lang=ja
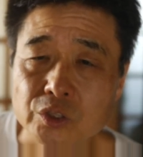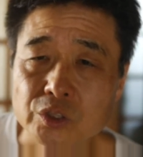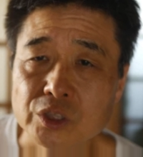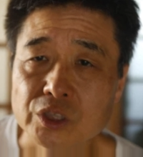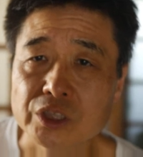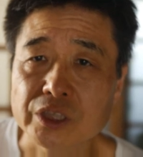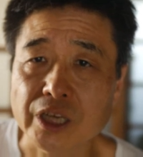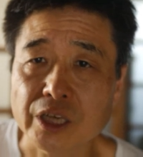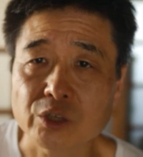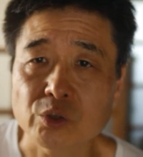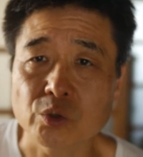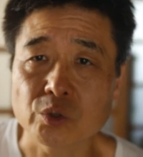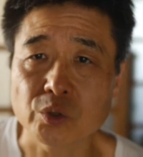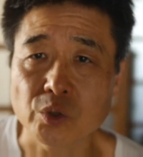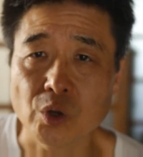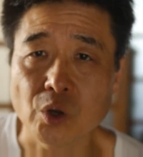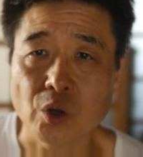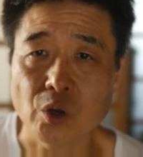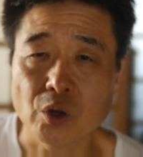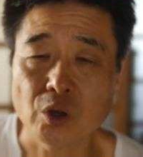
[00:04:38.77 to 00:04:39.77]
実際こ
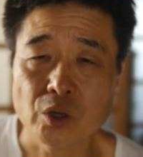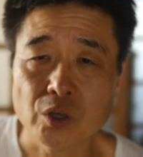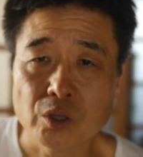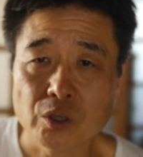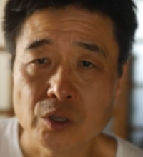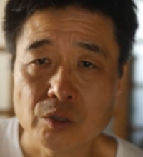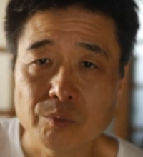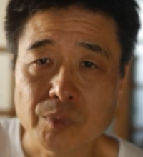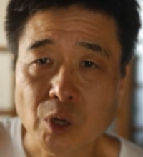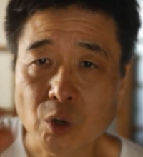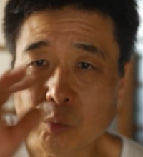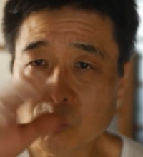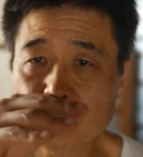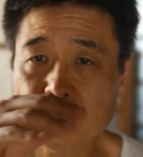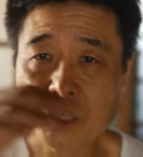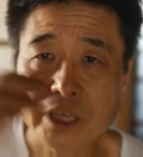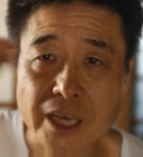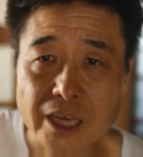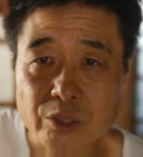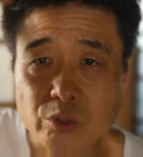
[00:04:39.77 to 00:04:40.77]
の、まあ、主
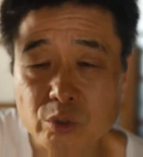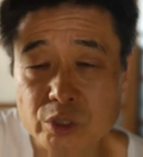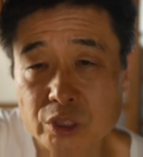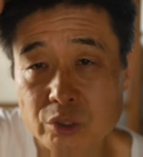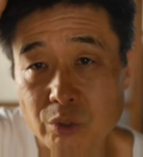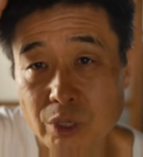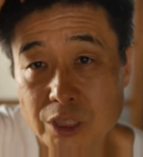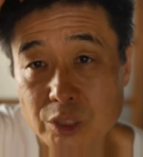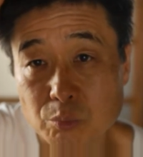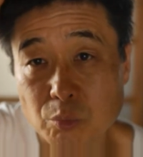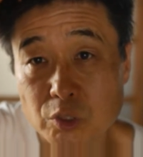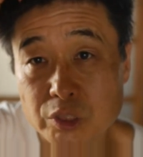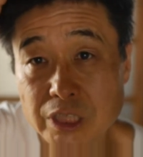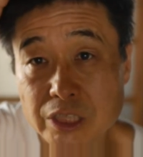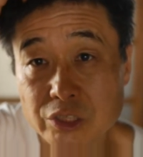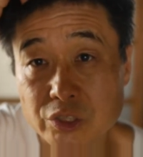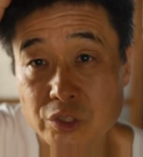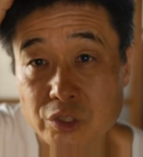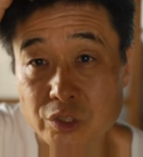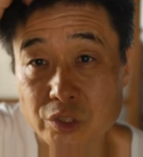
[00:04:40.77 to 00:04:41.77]
に芸能人とか
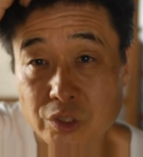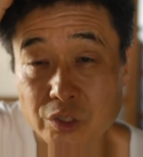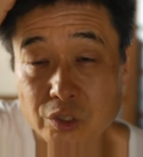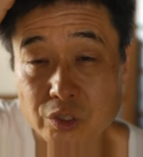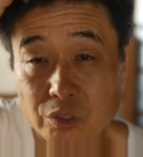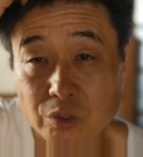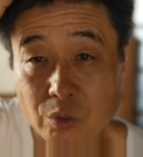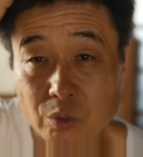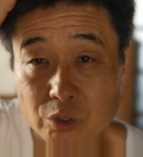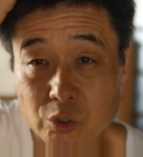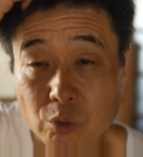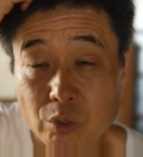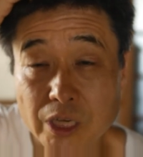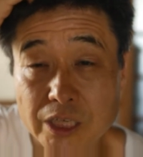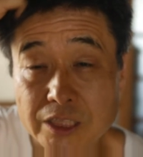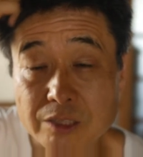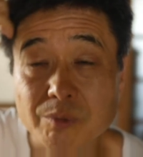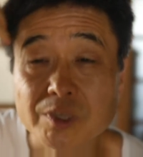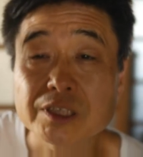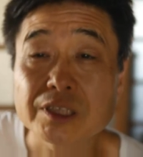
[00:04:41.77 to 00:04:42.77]
スポーツ選手を紹
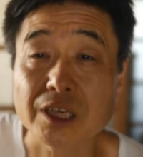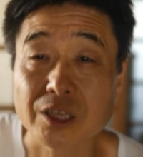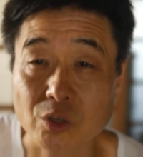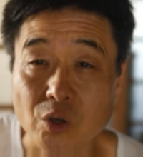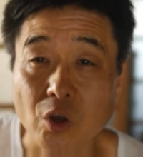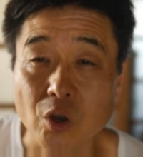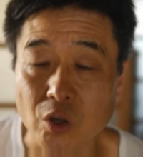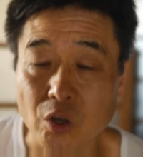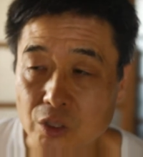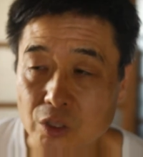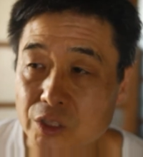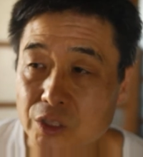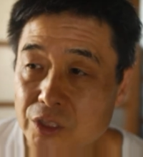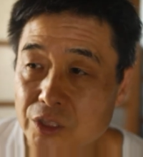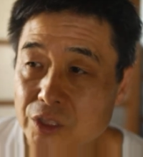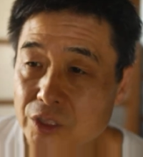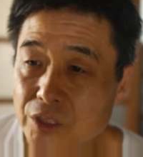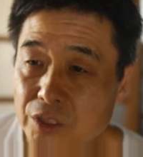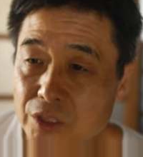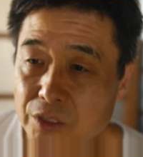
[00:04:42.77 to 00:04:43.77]
介してますけど、
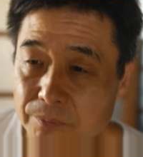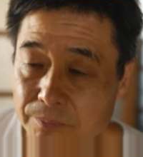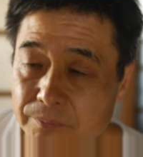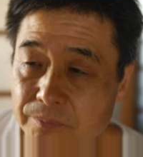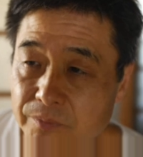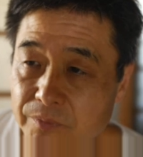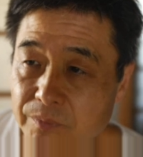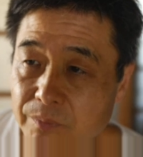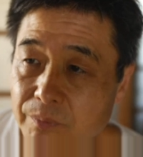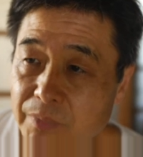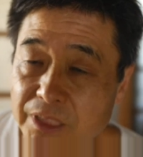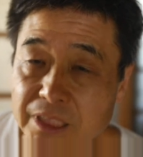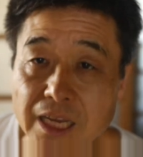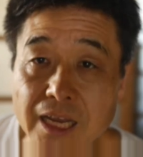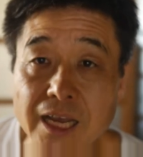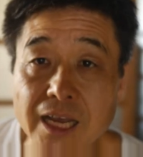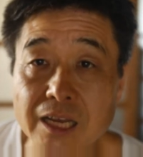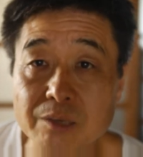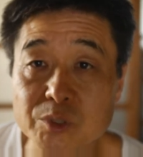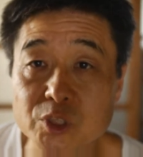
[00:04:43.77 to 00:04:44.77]
うんまあ、
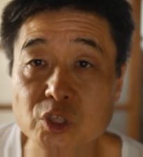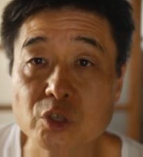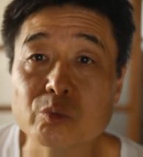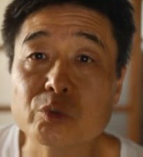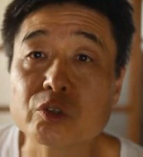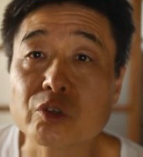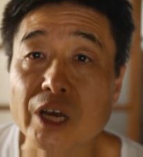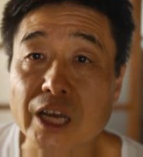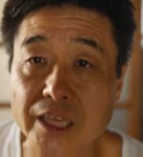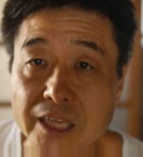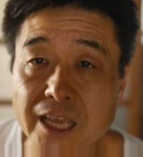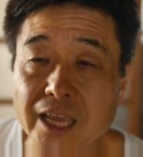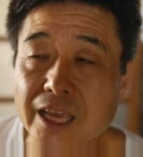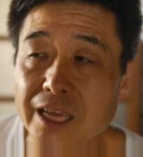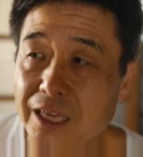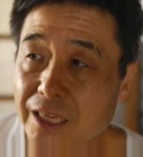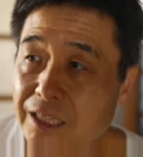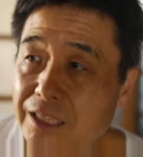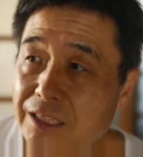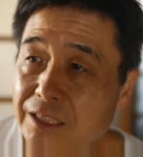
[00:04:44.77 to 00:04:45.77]
坂上忍とかね、
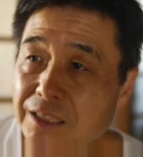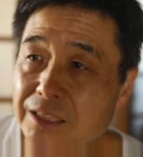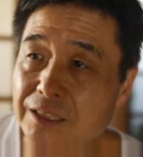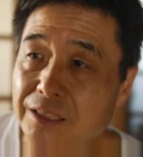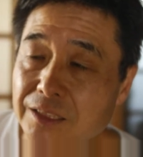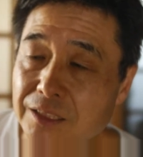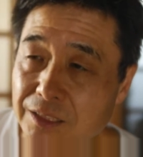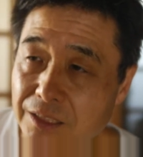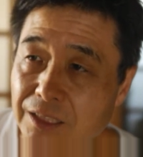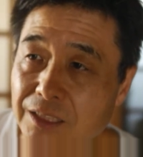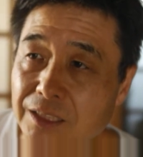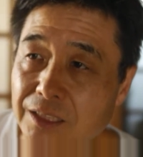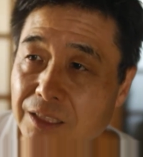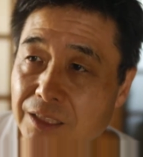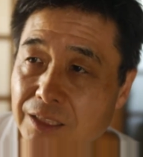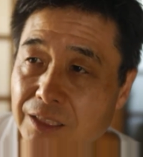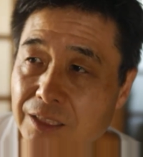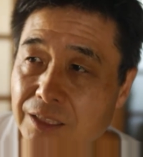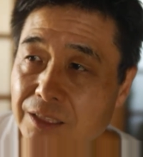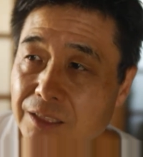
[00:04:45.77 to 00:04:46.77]

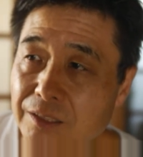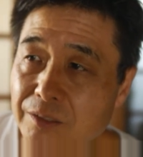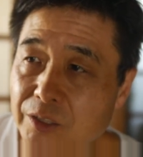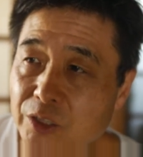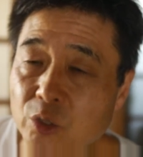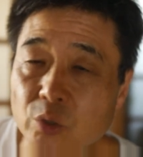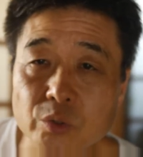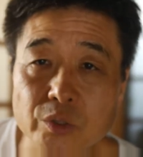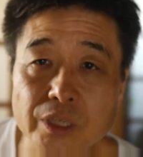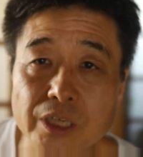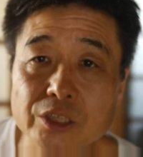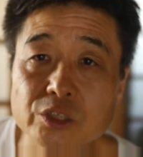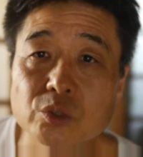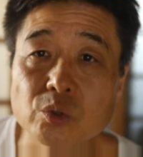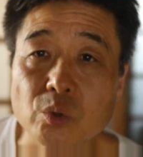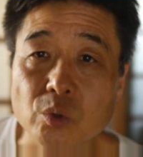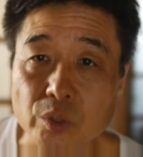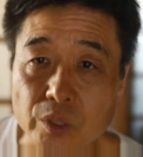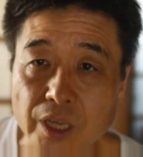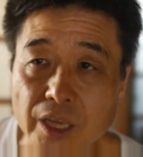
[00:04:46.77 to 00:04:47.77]
うん、いろんな
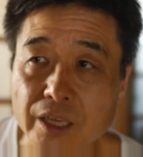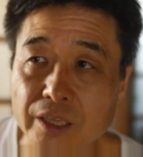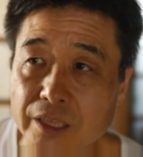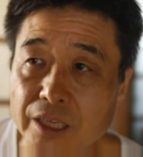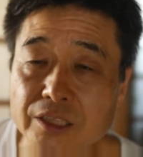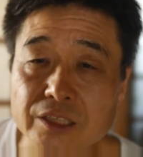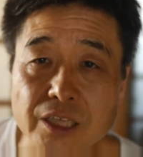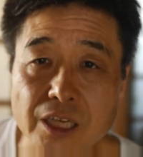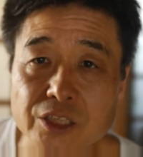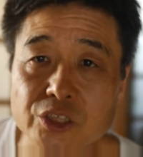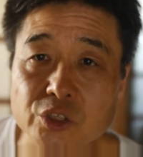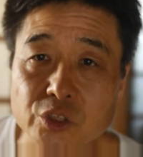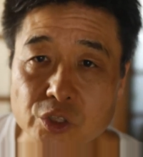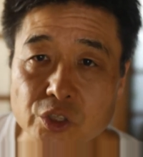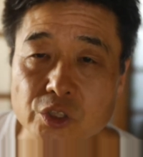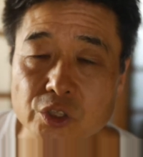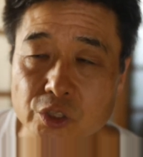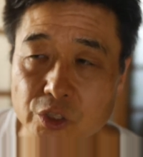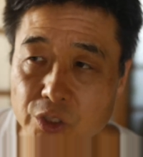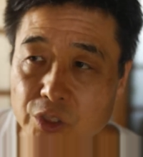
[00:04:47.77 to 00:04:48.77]
人をね懐かしく、
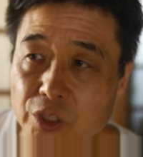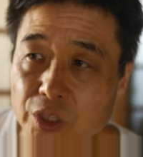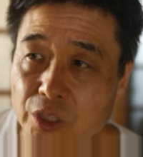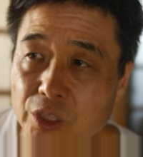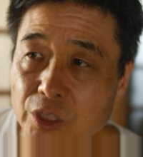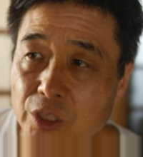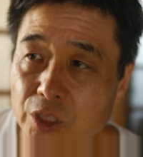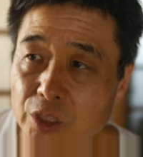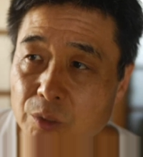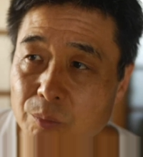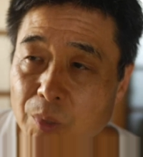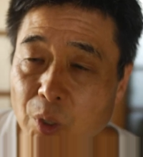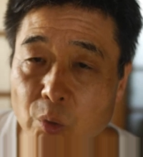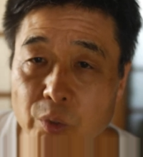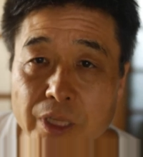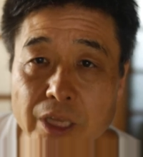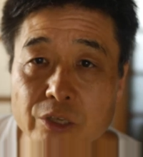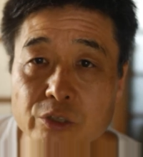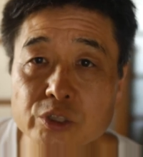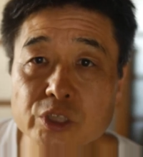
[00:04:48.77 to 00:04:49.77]
まあ、
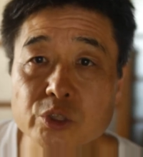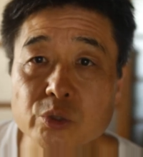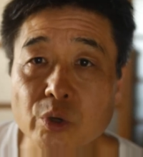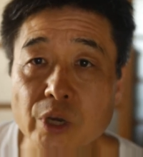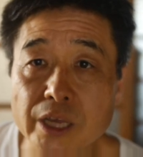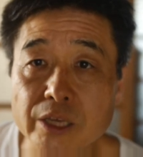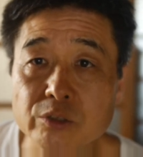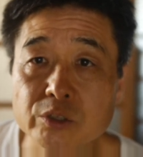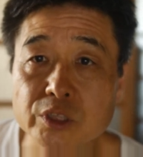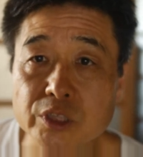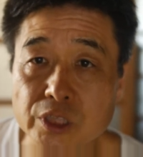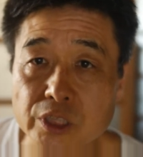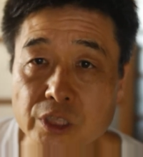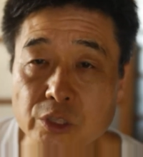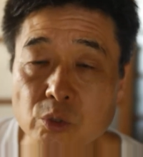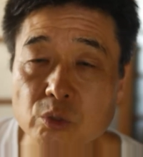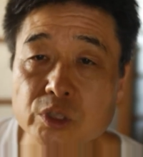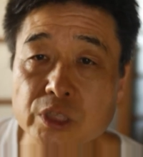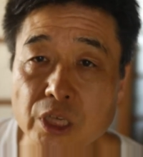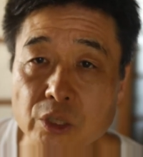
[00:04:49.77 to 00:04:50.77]
織田裕二とか江口
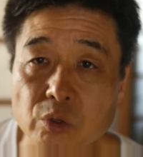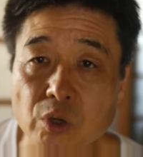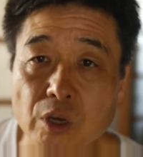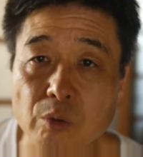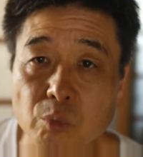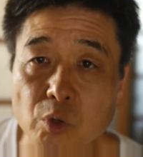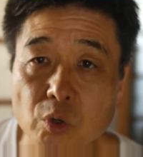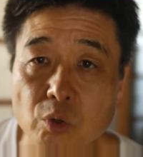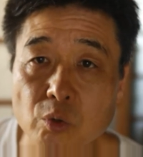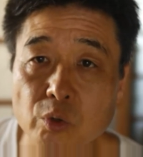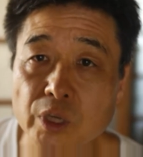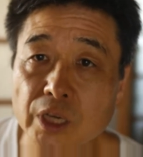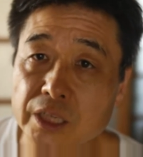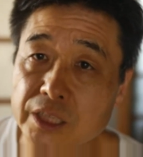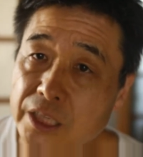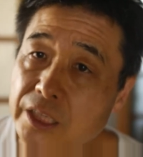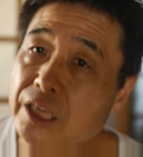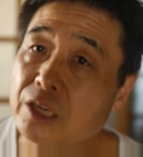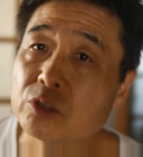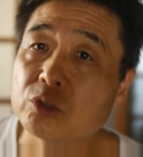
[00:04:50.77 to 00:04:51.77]
洋介とかもこれか
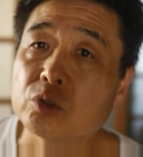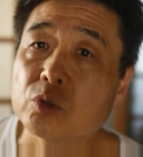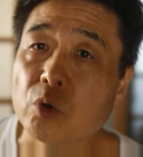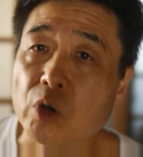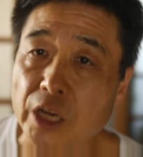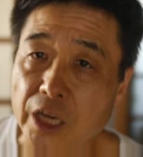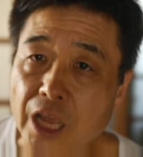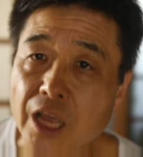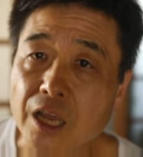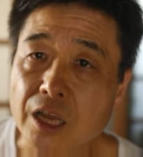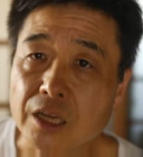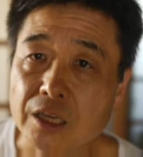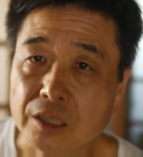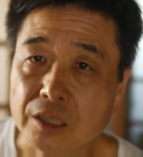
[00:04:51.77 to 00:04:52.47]
ら出てくるのかな、うん